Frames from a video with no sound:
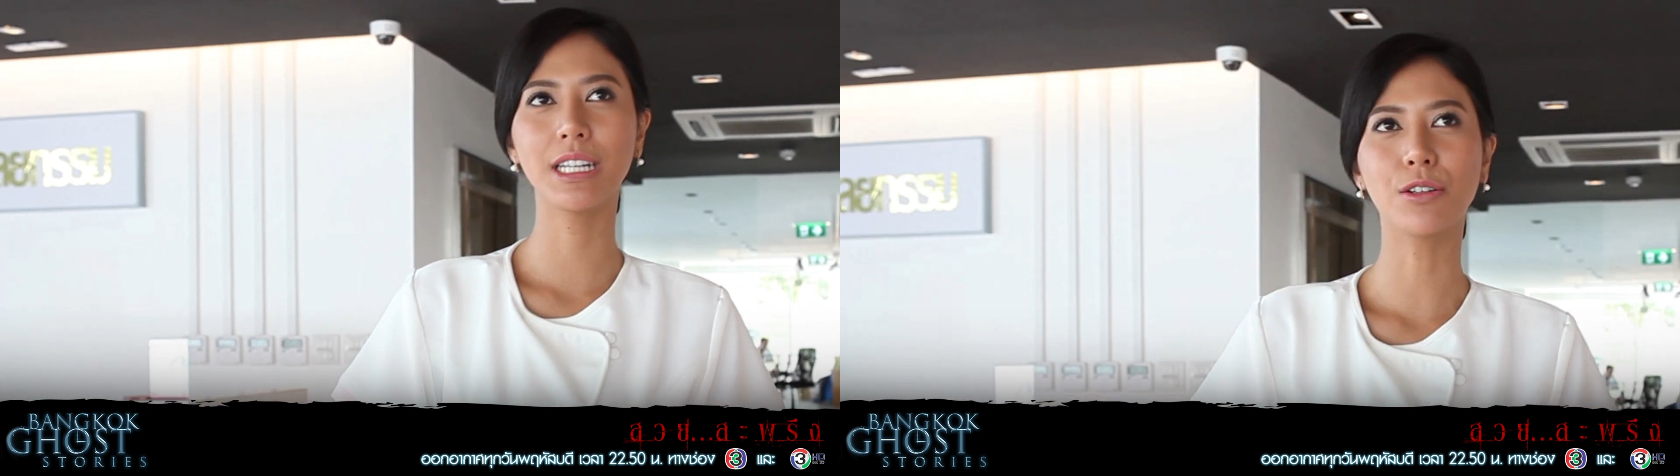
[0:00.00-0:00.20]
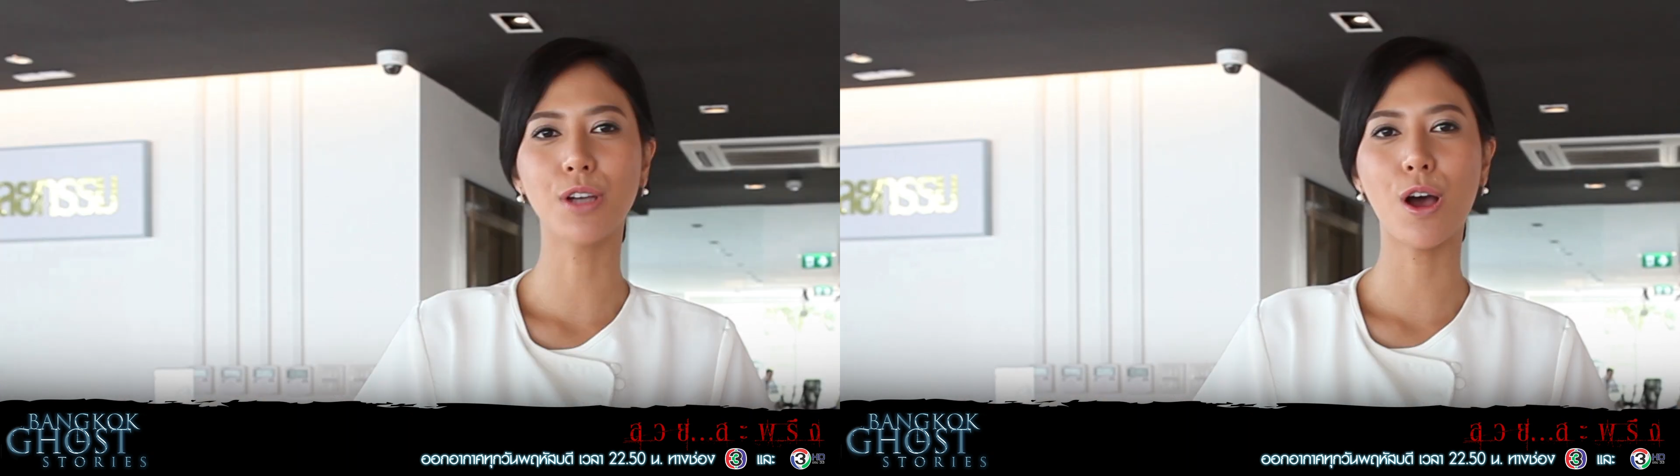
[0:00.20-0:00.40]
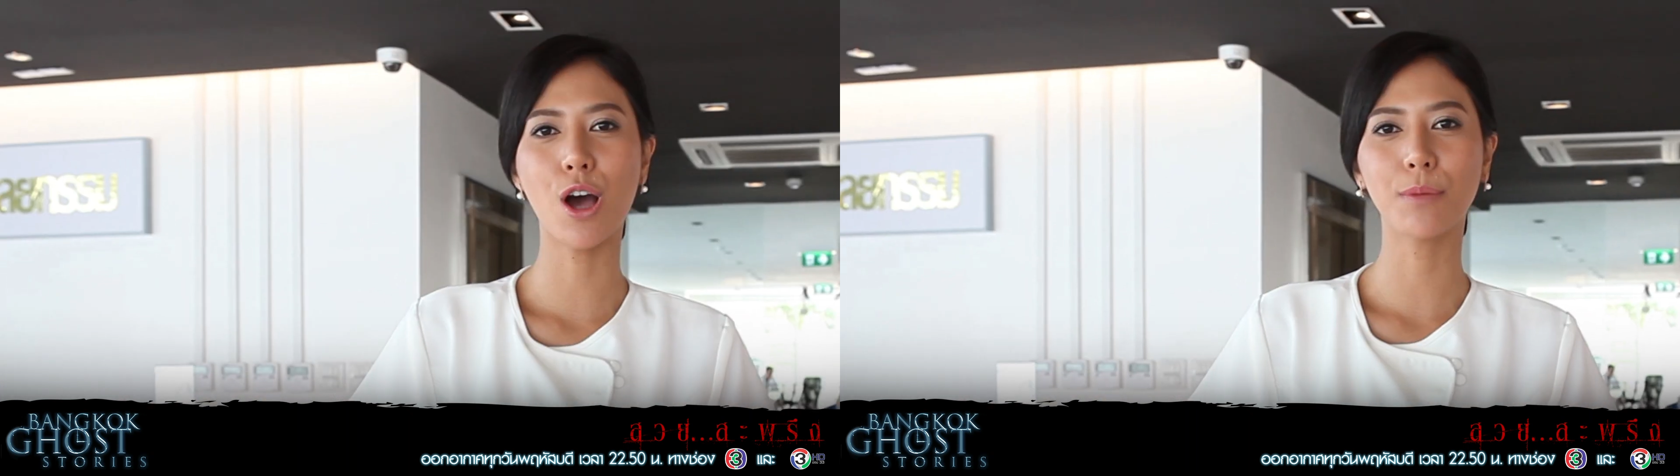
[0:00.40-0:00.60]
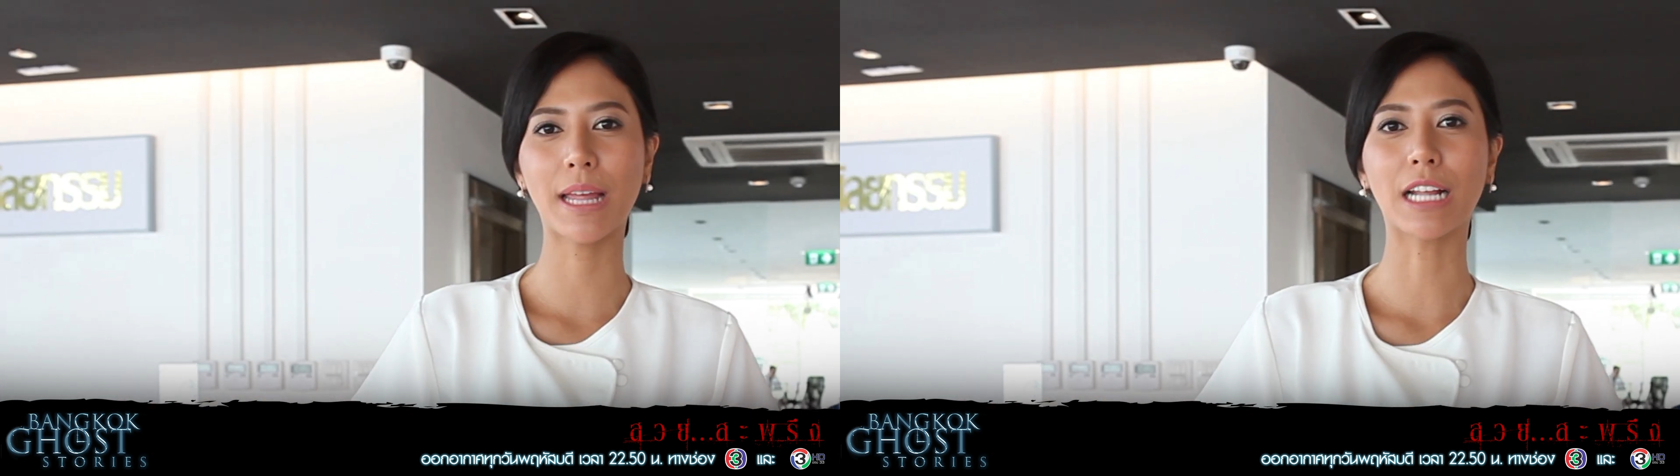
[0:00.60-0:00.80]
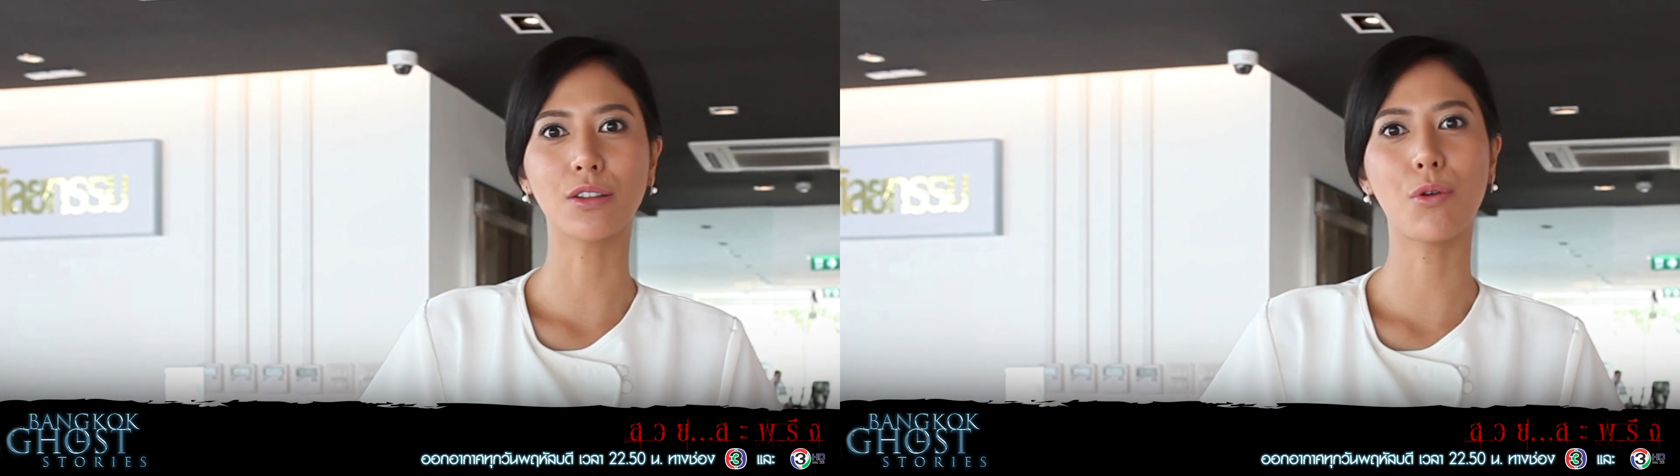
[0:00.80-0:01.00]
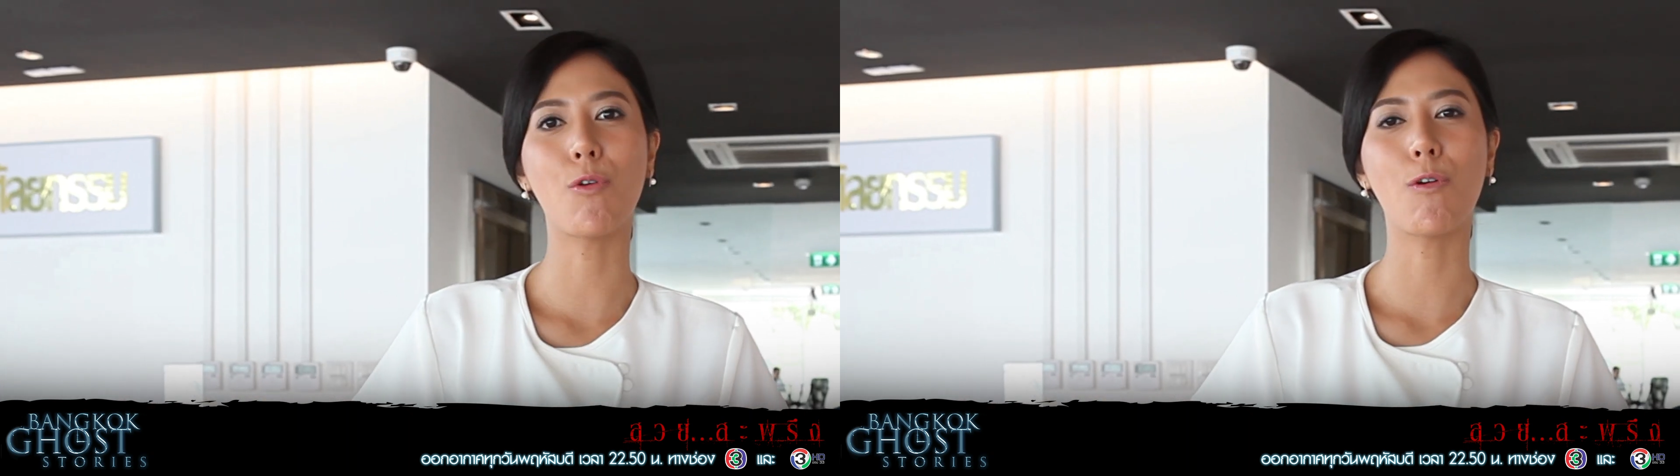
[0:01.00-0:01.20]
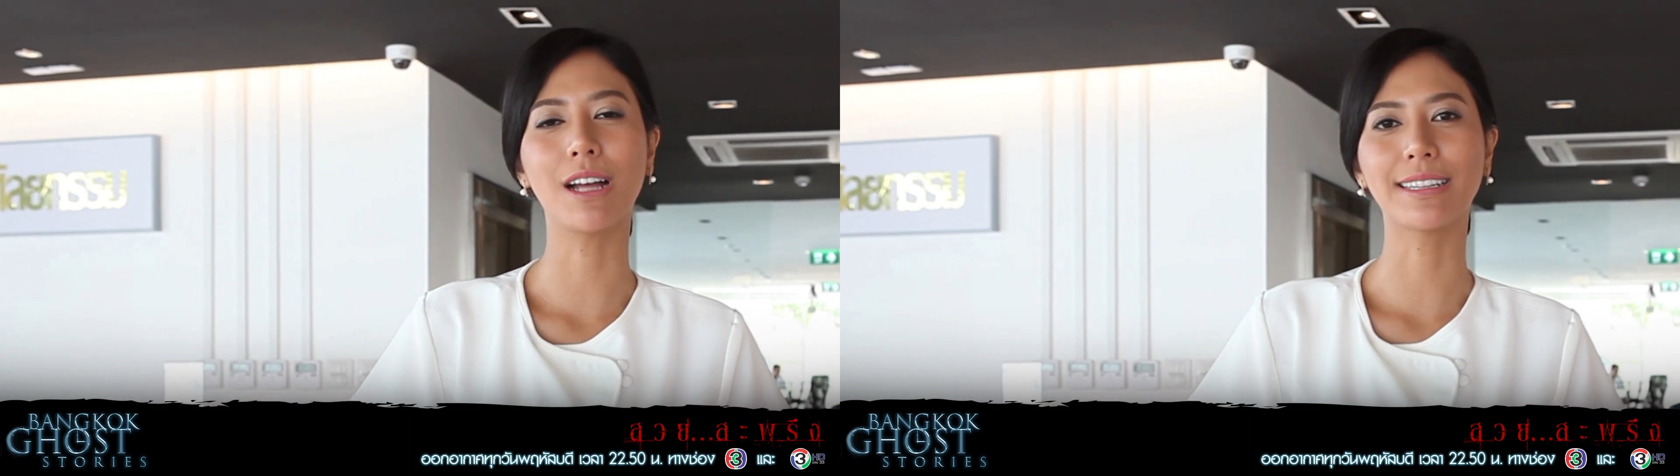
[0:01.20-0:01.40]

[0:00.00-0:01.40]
ที่ชอบแต่งตัว